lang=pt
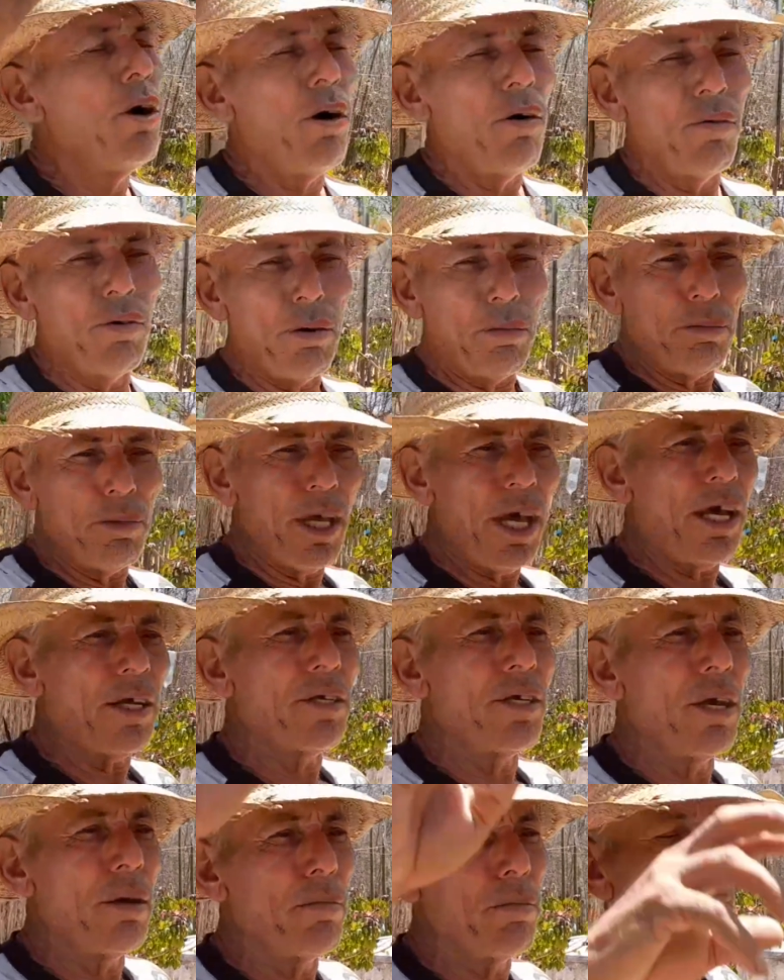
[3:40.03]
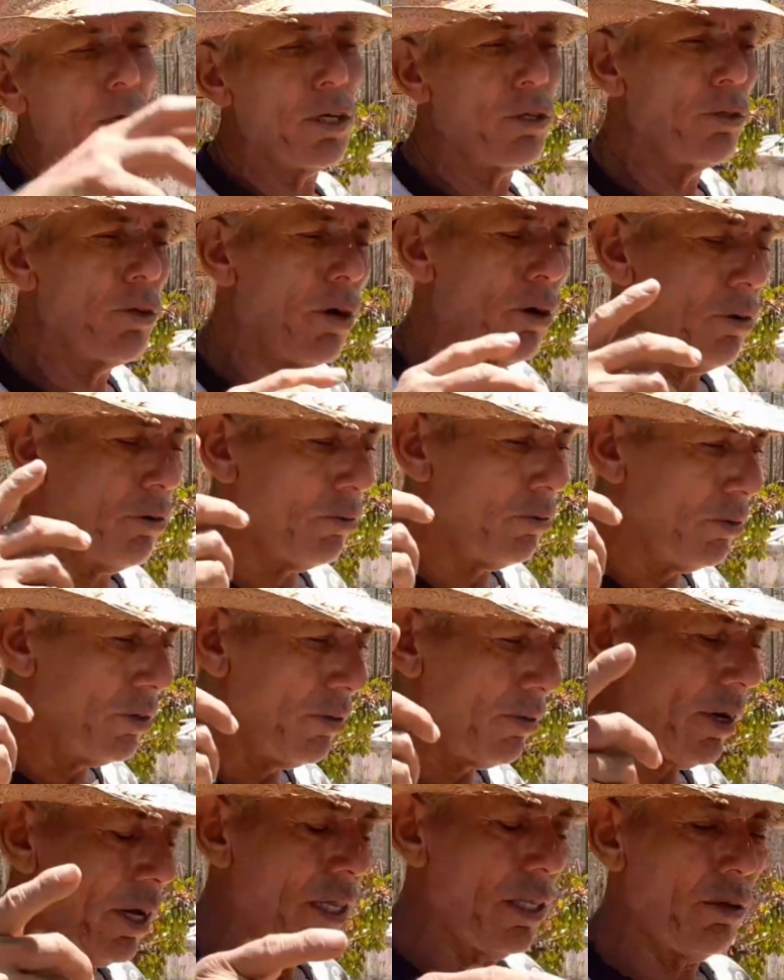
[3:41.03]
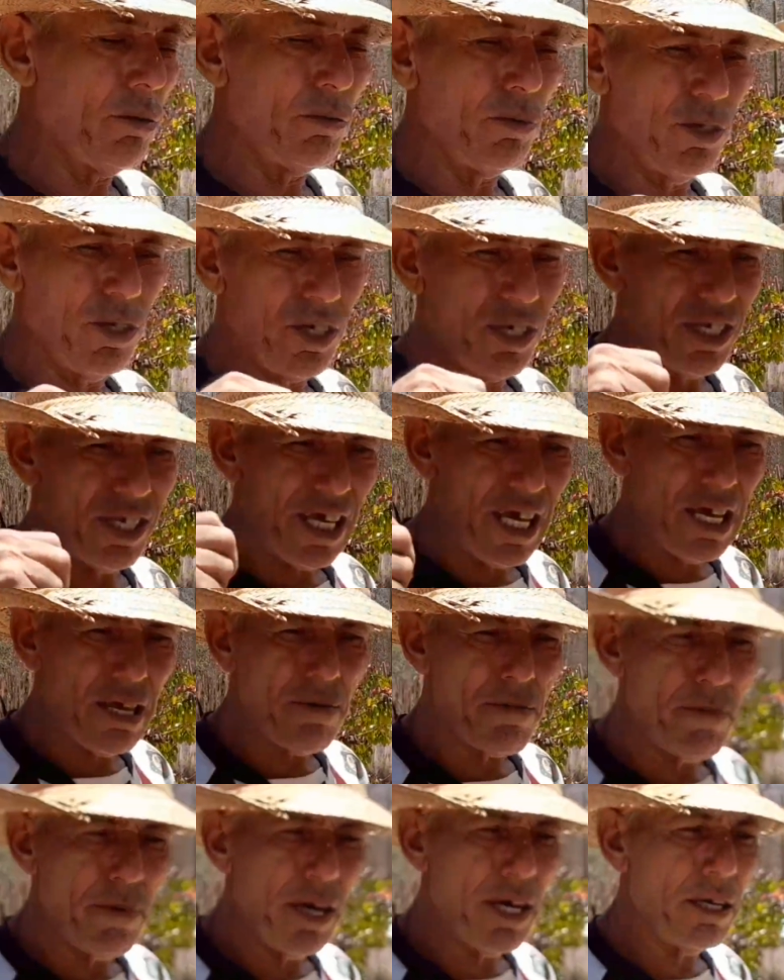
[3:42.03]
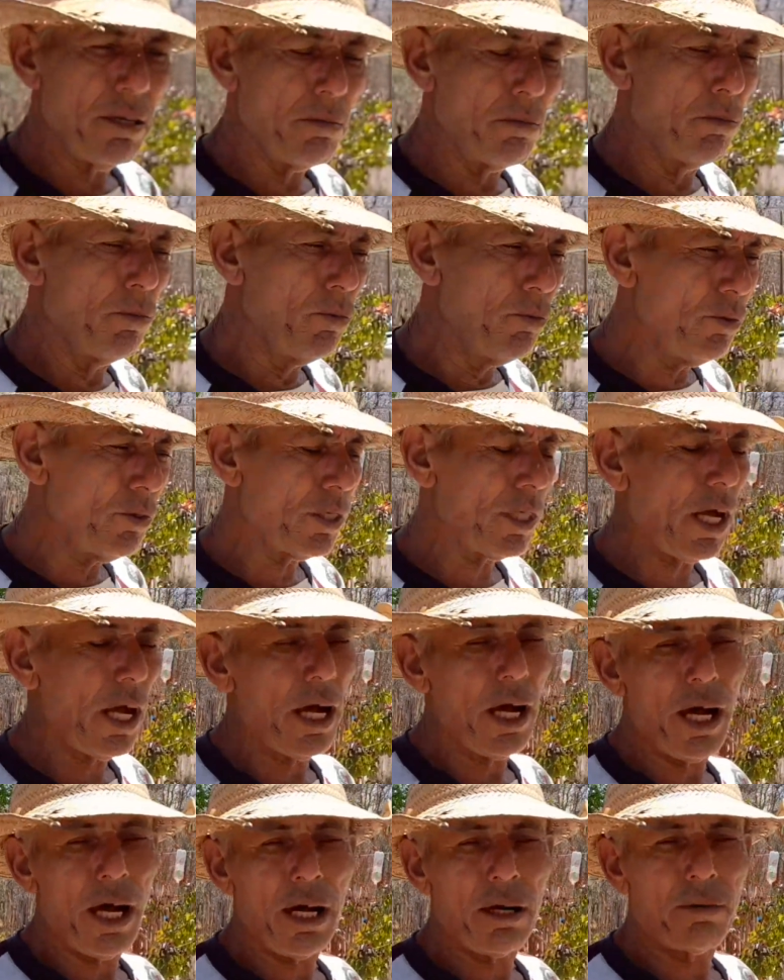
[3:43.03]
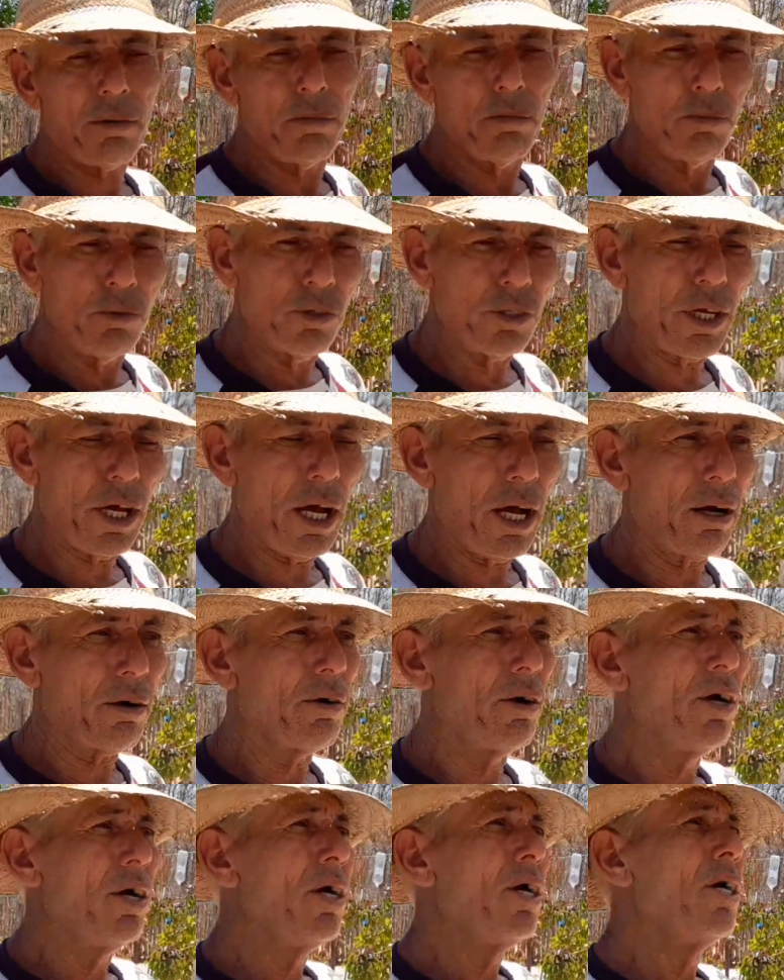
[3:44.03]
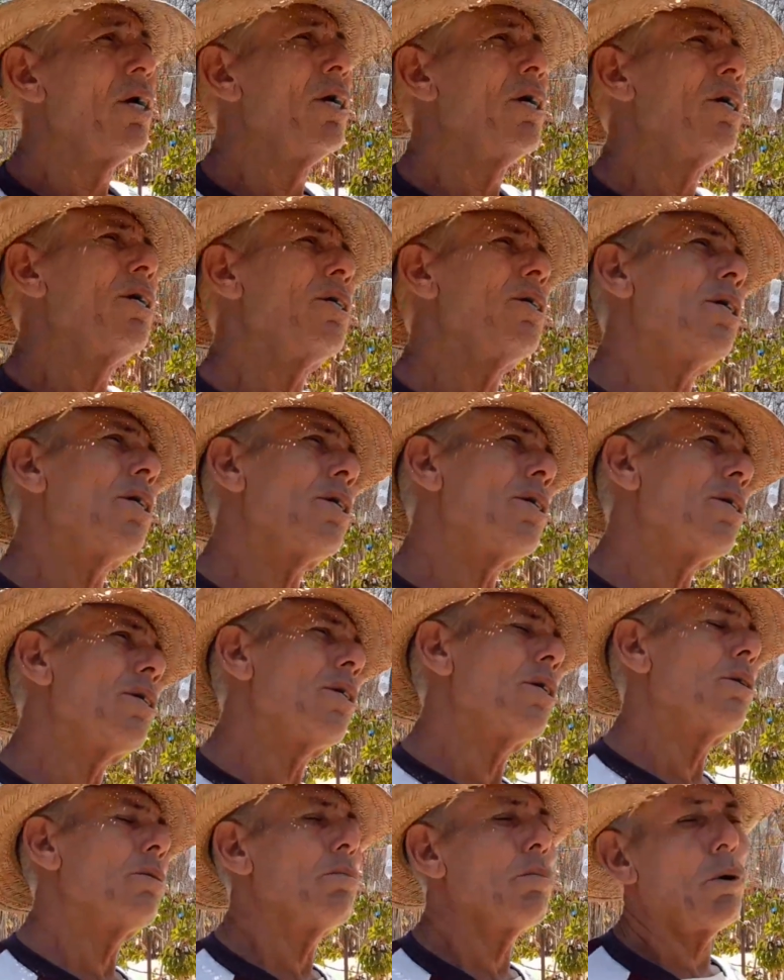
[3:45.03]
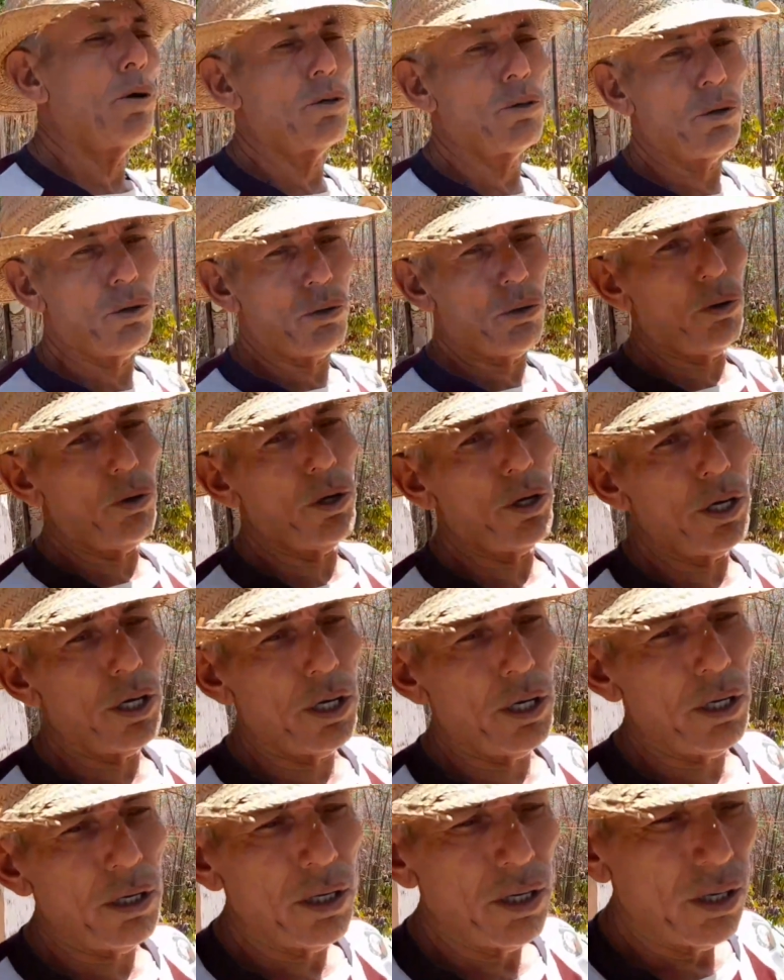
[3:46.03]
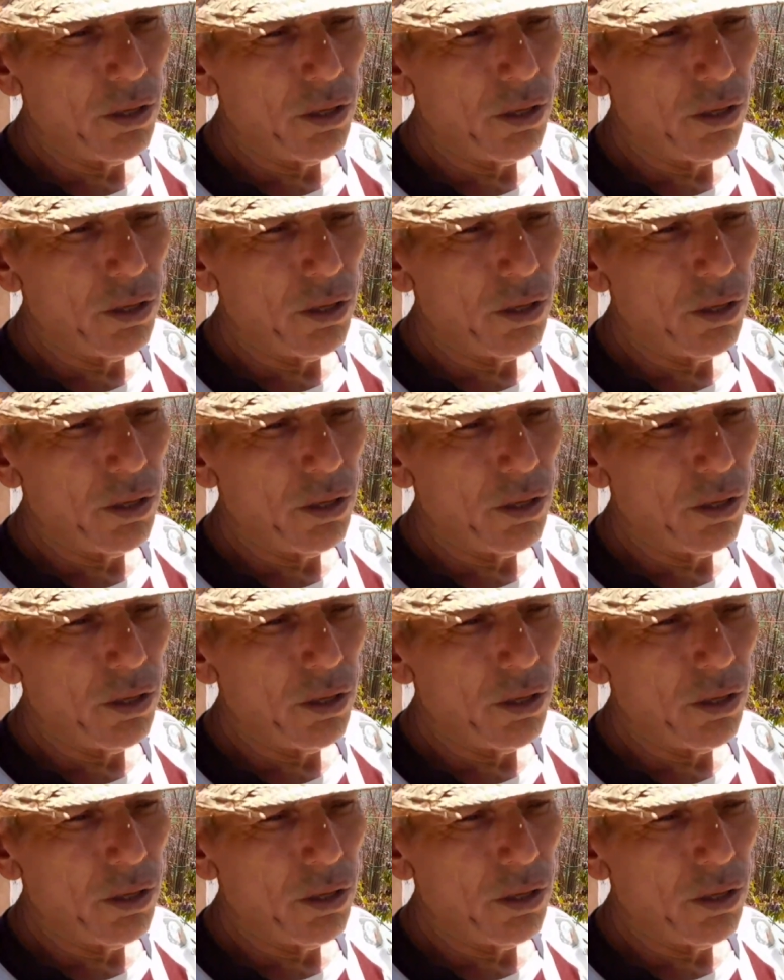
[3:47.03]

novembro, dezembro. E nós um inverno de seis meses, muita água, muita água. E esse ano pode ocorrer